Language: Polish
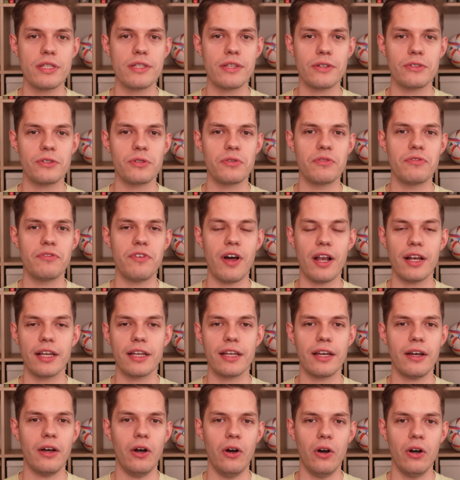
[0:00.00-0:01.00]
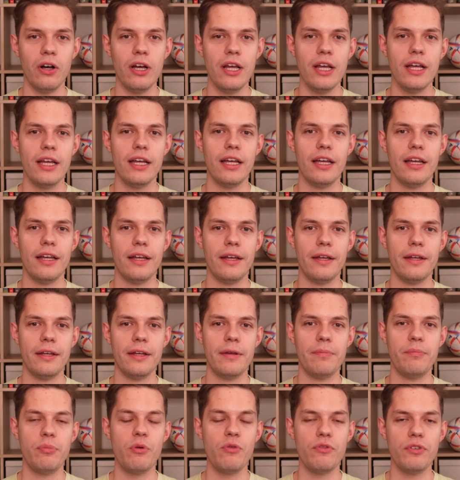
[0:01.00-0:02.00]
stoczą walkę o
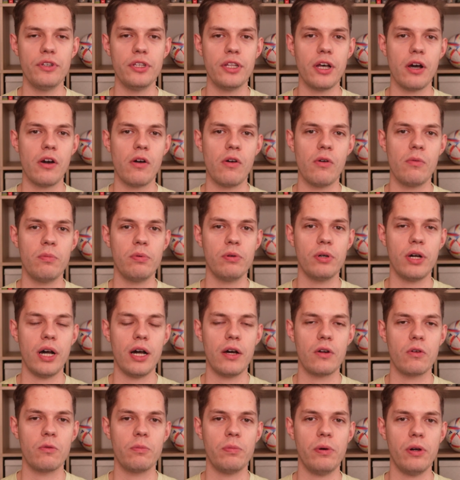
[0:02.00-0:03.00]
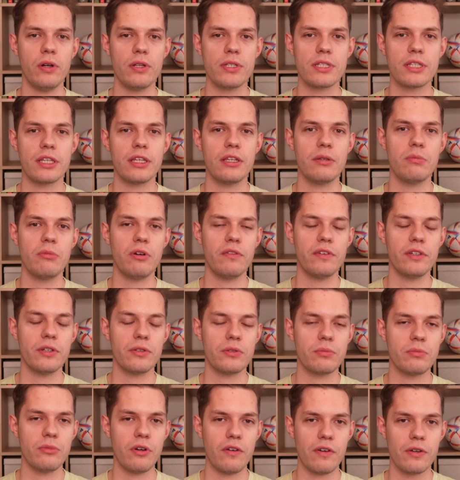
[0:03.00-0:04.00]
e, półfinał Pucharu Polski, mowa,
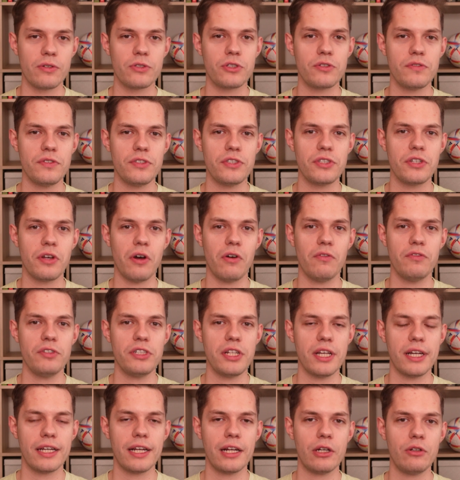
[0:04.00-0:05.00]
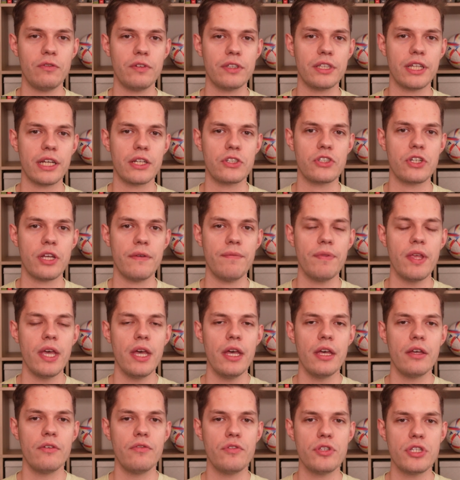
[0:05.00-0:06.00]
mowa oczywiście o Wiśle Kraków, a także
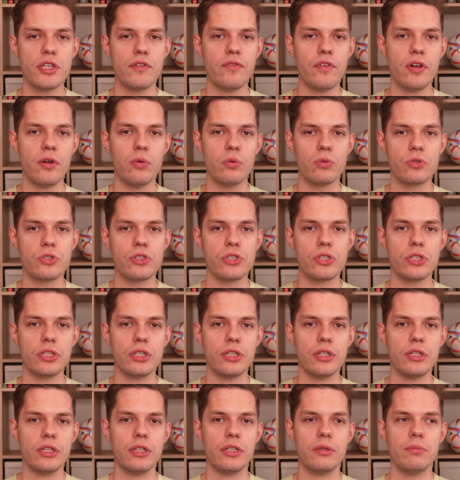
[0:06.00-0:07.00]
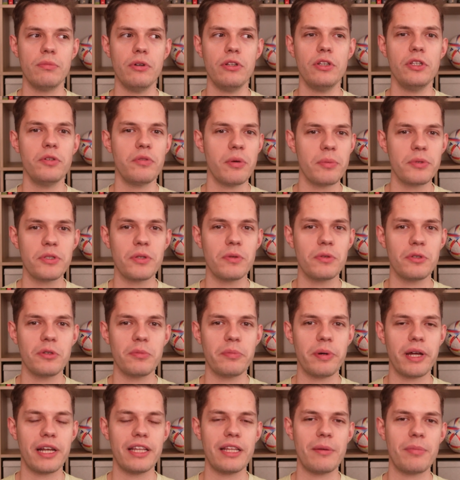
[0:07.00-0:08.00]
Widzewe Łódź. Modliłem się o
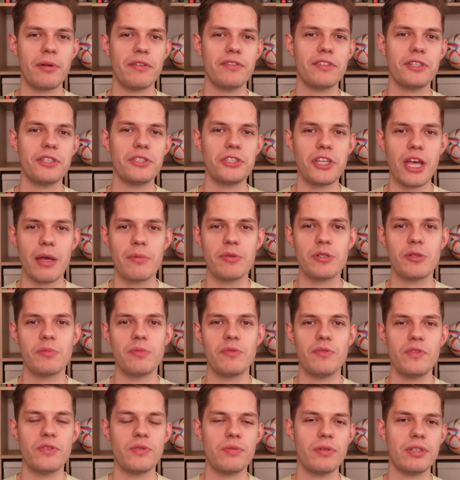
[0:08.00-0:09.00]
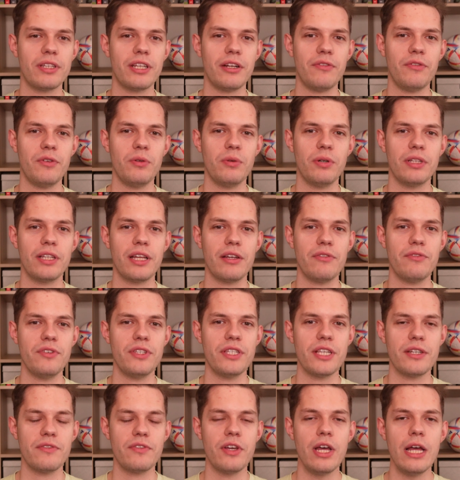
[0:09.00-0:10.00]
to parę, naprawdę chciałem, żeby Wisła trafiła na
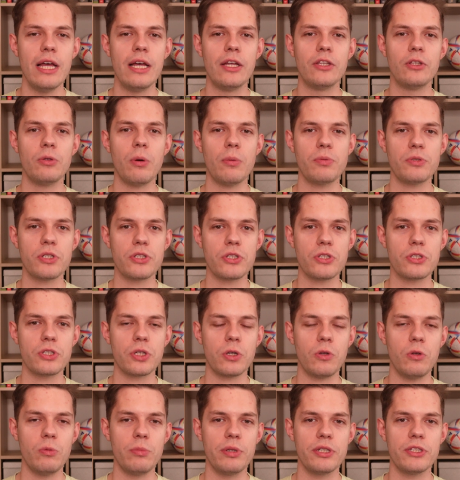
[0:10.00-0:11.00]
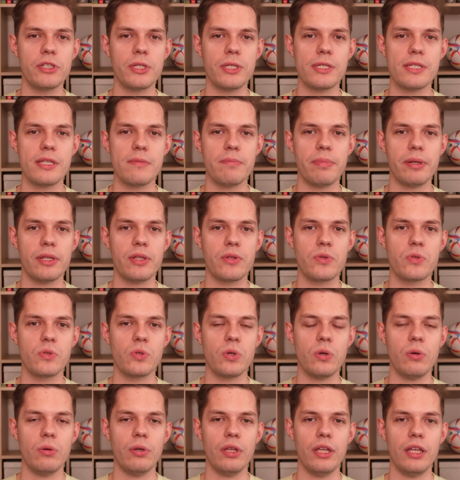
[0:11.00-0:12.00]
Widzew, no bo przecież te kluby gdzieś
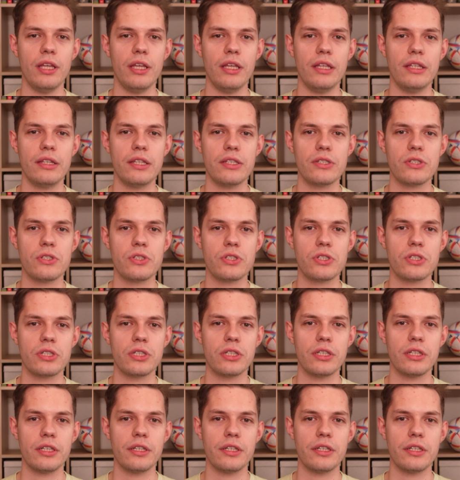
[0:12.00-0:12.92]
sympatyzują i też